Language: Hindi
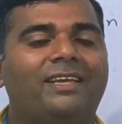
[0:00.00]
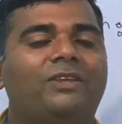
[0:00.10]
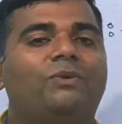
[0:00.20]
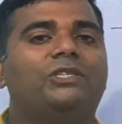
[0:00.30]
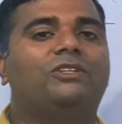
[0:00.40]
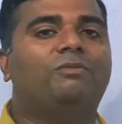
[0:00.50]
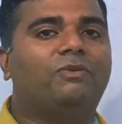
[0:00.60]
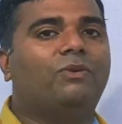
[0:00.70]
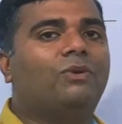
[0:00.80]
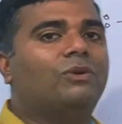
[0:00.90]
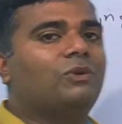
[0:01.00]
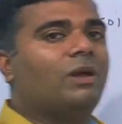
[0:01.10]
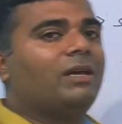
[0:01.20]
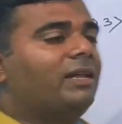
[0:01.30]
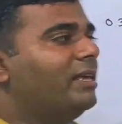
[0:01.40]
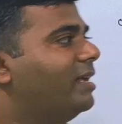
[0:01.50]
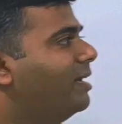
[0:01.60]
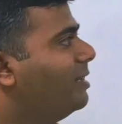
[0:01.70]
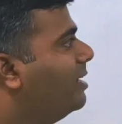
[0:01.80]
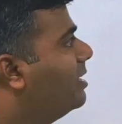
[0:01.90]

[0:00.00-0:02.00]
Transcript: देन क्वेश्चन नंबर फोर को सॉल्व करेंगे